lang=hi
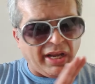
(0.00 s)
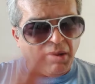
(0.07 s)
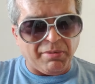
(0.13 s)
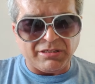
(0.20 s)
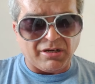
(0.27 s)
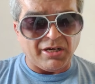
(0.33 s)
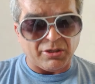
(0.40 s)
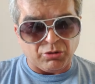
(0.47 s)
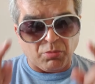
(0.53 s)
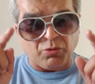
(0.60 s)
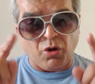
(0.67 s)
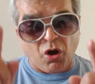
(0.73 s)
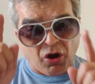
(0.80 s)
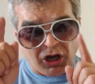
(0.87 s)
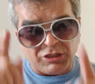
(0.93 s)
कोई नहीं बचाना है
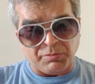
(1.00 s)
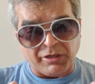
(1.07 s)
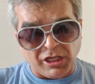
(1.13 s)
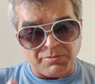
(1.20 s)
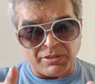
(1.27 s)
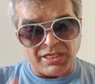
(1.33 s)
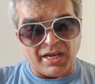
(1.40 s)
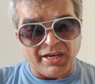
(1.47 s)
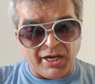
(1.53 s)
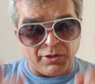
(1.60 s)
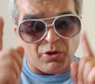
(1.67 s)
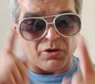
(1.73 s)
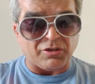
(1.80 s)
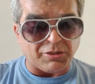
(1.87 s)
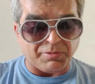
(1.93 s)
तुमको हॉस्पिटल्स
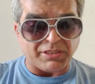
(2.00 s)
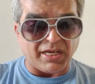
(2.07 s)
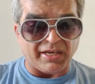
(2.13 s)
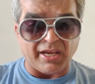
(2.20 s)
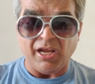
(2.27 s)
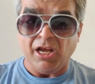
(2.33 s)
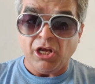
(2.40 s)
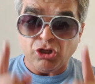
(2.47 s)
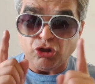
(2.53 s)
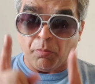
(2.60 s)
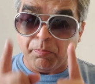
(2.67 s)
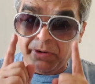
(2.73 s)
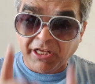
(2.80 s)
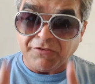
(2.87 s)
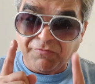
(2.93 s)
बचाएंगे डॉक्टर्स बचाएंगे
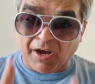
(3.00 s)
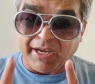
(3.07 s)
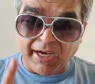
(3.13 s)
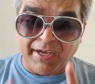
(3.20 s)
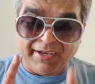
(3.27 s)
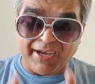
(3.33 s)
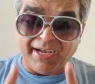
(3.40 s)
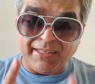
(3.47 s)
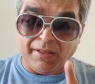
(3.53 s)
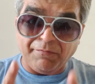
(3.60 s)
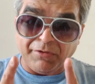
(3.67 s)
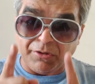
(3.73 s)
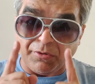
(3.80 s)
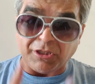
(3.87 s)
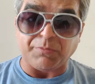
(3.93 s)
सो प्लीज फकिंग ट्रीट
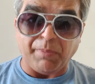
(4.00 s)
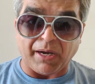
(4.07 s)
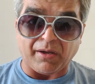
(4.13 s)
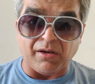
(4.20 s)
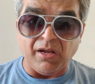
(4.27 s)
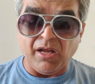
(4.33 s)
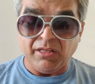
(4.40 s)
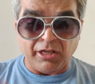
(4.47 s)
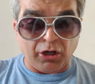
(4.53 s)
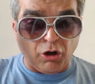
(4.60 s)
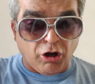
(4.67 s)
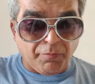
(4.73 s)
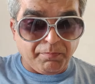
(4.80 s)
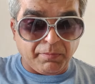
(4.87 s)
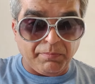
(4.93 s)
दम विद रिस्पेक्ट दर
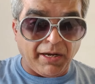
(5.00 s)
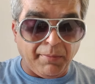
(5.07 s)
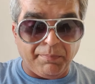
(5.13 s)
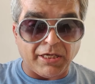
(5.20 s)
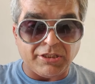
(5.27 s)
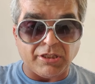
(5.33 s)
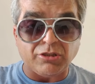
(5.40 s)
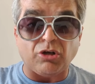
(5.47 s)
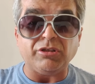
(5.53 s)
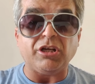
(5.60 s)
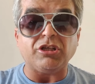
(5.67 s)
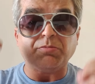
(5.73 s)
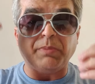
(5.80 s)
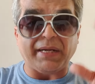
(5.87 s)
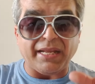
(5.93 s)
लॉट ऑफ बड़ी पेशेंट्स और
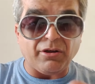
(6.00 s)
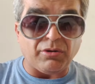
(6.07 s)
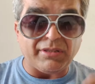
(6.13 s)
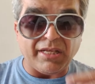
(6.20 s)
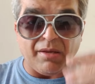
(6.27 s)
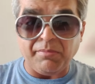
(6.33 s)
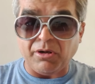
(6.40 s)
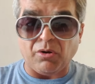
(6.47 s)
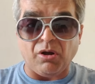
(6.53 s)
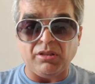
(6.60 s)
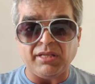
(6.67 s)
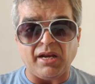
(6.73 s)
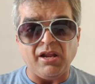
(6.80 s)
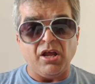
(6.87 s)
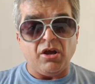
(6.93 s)
देर स्पिटिंग ऑन देम एंड
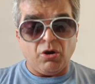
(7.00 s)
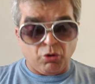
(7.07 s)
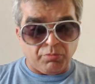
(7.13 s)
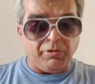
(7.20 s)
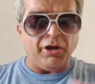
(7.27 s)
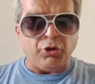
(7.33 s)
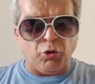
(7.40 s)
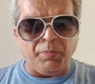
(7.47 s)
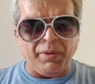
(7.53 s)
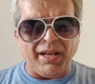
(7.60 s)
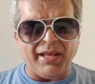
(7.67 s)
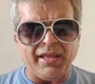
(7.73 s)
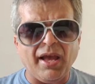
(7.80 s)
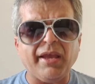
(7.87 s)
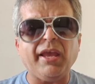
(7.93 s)
ऑल दैट उन्होंने
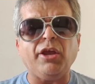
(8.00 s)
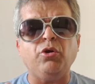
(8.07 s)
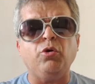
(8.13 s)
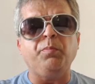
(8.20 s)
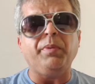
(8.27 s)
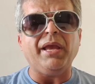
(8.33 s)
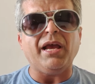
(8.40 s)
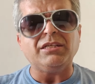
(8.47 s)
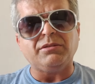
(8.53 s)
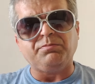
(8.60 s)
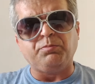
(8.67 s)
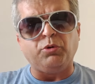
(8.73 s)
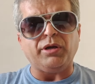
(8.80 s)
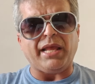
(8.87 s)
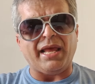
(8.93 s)
यूपी ने क्या किया यूपी हैज
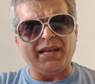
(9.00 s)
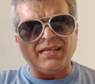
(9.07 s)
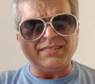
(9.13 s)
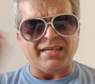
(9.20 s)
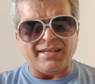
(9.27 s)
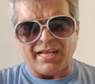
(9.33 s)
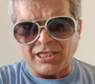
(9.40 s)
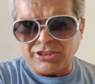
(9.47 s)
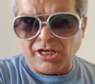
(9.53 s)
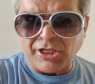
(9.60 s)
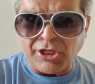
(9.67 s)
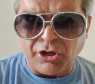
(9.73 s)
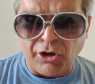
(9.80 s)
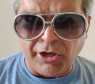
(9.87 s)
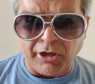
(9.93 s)
पुट एन एस ए
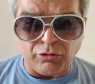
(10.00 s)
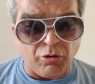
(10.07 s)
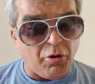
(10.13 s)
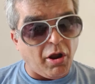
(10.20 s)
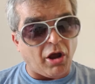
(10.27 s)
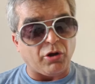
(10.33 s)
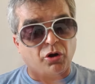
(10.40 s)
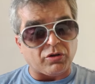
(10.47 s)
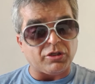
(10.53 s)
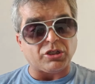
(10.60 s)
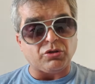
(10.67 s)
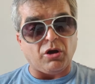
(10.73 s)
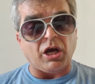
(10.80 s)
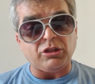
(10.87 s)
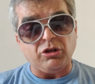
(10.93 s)
नेशनल सिक्योरिटी तो लोग
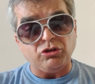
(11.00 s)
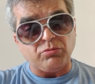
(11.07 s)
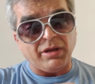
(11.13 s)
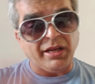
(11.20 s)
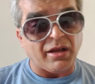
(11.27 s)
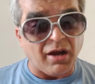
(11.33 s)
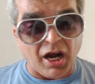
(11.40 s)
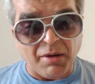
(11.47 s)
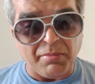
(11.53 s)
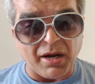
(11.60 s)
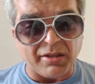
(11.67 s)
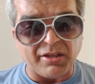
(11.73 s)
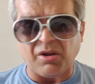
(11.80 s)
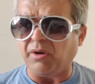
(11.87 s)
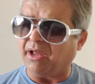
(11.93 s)
डॉक्टर्स को हाथ लो तुम्हारी गांड
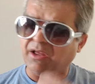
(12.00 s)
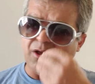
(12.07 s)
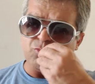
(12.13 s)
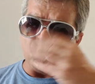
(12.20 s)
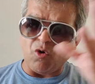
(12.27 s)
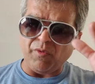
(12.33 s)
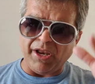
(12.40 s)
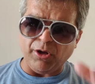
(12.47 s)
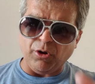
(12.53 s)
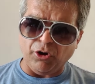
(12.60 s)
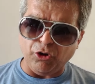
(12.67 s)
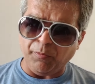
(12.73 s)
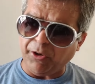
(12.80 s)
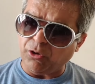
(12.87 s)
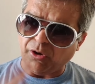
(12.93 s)
मारते हैं वेरी
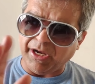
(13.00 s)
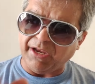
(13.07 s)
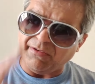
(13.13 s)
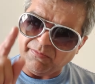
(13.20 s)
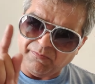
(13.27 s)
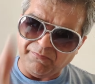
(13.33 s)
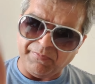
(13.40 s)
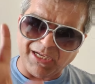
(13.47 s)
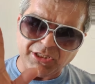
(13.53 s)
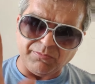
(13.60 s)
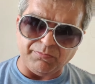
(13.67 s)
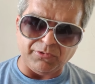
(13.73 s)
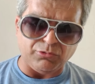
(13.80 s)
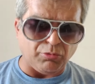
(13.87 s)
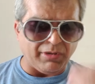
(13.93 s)
गुड यूपी होगी
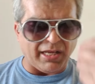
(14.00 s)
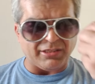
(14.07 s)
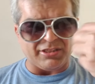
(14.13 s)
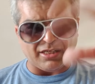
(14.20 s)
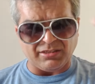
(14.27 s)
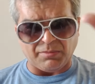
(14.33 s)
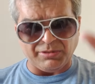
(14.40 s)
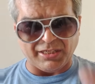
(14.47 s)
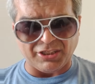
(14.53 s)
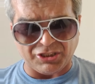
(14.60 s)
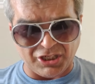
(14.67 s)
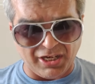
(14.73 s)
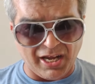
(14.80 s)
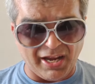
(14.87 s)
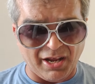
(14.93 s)
बेस्ट तुमने अच्छा सबसे
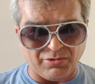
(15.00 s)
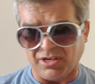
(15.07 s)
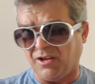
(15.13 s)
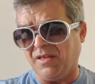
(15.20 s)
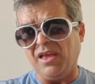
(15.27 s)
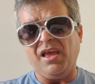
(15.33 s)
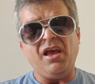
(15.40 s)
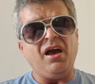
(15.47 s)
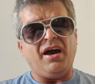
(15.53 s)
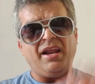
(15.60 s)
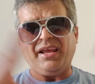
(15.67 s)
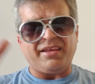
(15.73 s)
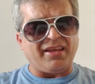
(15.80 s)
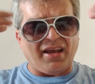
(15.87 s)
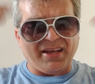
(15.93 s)
डिसीजन लिया उसका
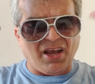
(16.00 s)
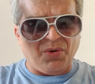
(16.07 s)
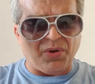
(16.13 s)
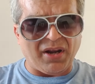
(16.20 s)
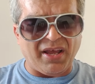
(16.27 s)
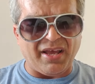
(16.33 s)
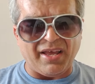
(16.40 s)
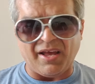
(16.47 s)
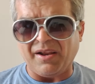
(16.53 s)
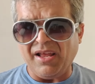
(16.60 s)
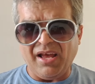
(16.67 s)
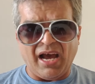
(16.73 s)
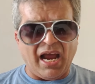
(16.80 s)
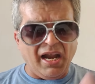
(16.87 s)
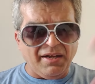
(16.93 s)
अरे क्या क्या हो रहा है
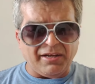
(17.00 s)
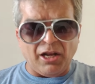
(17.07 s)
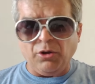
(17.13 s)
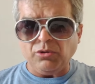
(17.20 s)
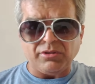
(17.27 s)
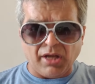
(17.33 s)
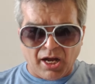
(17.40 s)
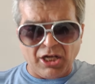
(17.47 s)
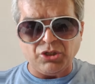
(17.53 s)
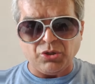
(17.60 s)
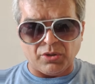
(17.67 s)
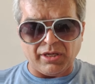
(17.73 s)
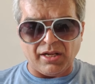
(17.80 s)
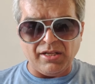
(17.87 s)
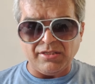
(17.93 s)
यार आई टेल यू
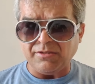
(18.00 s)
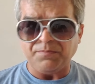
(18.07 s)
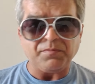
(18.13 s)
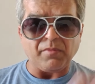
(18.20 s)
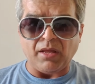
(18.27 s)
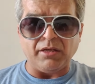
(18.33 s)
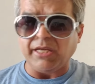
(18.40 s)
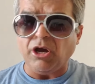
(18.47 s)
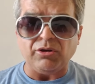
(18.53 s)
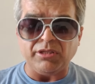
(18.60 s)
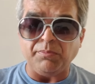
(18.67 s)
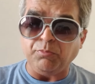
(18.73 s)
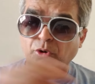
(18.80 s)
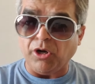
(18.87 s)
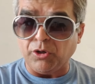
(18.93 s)
ताज होटल्स क्या
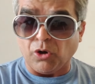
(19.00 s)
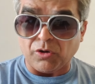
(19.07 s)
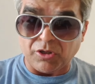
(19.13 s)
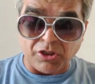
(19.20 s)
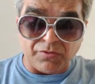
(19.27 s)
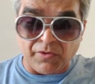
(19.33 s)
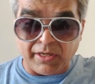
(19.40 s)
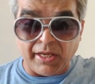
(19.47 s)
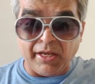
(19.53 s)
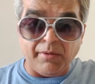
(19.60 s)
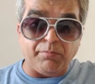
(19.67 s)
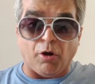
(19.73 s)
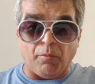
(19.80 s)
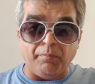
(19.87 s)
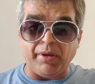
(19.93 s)
होता है पूरा डॉक्टर्स
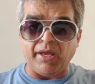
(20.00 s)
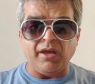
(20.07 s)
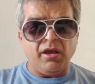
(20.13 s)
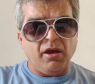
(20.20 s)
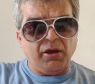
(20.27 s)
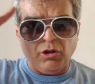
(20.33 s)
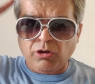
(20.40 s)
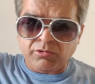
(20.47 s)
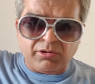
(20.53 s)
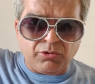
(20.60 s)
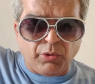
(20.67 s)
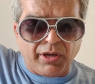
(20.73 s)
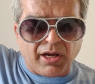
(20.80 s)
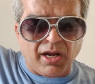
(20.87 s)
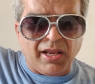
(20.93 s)
वर्किंग इन बॉम्बे यू नो
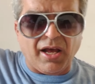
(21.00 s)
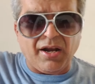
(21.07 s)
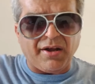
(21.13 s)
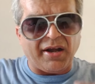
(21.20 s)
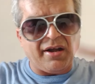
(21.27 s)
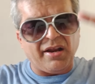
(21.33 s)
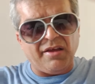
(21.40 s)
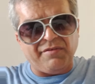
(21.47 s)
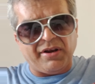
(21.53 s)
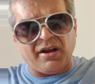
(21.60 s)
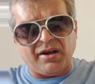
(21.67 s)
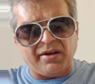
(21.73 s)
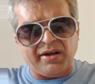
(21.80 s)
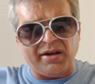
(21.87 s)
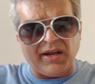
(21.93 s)
कोई कल्याण रह रहा है
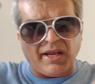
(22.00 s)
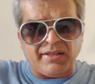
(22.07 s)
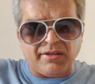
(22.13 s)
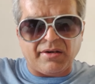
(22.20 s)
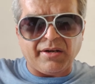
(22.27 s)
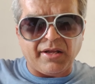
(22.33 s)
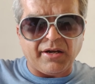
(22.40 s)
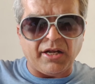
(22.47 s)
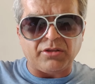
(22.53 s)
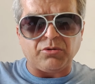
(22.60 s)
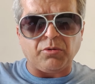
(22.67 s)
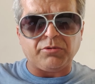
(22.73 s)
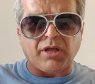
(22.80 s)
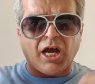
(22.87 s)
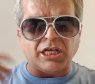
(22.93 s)
विरार रह रहा है इधर रह रहा
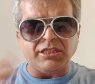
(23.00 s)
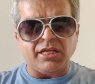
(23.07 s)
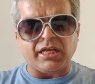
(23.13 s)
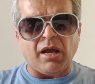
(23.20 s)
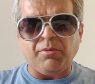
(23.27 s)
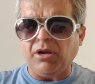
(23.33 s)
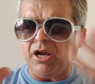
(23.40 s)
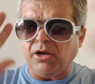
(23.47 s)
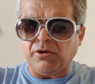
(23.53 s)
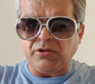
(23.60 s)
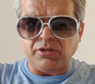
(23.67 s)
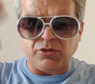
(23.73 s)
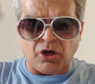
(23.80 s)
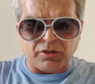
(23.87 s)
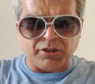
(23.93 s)
है तो ताज ने क्या बोला
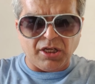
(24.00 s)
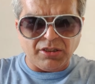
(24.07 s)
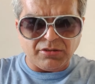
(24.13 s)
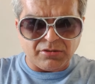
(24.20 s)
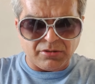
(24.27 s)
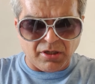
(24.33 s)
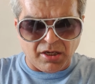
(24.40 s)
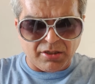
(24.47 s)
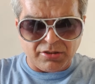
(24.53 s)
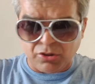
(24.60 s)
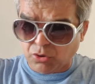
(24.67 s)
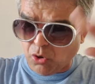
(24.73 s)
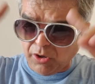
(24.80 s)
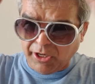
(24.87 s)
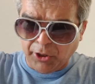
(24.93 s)
डॉक्टर्स
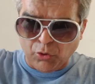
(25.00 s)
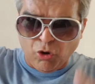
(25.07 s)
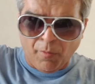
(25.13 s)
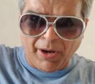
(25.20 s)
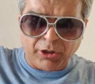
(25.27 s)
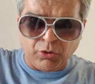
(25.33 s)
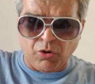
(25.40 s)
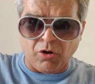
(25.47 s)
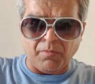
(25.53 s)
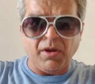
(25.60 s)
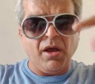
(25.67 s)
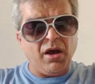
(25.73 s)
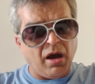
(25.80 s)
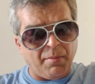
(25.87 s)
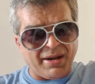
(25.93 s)
सर्स डोंट नीड टू गो बैक टू
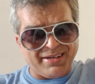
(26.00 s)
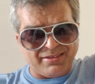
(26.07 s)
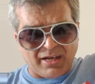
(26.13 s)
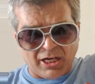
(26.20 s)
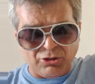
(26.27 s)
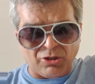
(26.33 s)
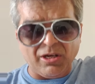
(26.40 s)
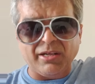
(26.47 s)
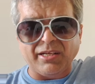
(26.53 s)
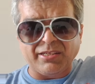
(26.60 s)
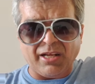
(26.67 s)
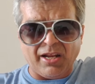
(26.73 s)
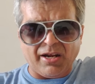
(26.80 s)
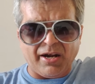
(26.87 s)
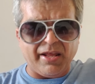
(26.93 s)
होम हमारे ताज होटल
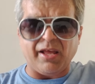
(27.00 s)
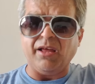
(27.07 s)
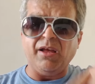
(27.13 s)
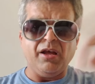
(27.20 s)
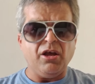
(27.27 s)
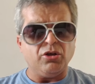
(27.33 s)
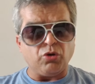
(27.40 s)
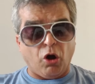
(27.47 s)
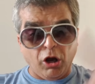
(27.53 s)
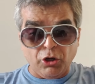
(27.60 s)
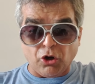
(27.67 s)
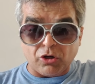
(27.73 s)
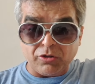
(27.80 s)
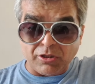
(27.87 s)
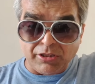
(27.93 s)
किसके लिए खड़े हैं
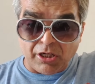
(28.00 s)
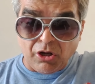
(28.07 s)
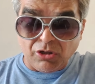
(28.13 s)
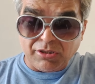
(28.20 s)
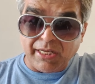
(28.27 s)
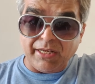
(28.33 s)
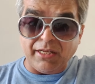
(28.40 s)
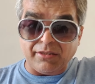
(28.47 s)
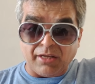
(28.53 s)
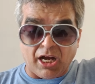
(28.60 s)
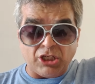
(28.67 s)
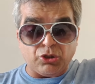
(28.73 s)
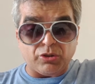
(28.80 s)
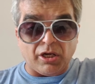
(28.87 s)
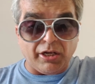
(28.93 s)
ऑल डॉक्टर्स आर नॉट स्टिंग इन
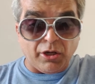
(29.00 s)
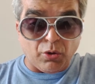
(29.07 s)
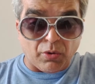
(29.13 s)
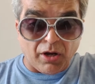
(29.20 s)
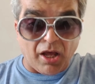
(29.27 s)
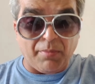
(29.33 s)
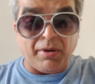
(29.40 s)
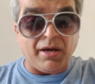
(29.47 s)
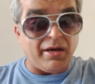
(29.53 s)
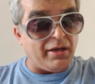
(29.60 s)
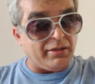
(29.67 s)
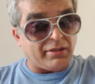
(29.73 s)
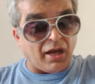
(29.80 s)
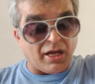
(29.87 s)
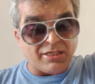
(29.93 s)
ताज होटल इन
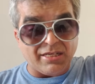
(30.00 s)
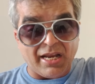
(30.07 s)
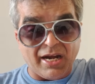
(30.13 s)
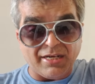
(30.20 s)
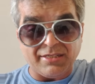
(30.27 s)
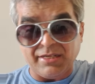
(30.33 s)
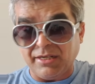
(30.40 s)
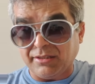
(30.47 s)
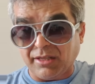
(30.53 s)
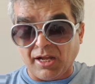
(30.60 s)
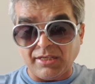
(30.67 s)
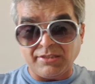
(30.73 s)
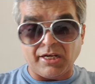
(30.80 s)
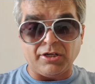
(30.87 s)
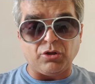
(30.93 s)
कोलाबा इन ताज लैंड इन
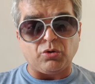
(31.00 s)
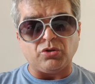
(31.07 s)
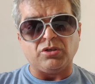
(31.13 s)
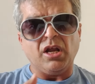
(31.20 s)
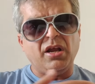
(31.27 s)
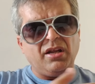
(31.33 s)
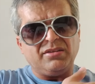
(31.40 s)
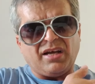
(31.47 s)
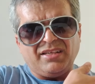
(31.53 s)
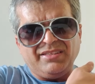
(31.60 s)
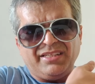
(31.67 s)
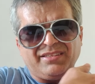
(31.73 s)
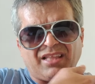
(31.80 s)
ताज क्रूज ताज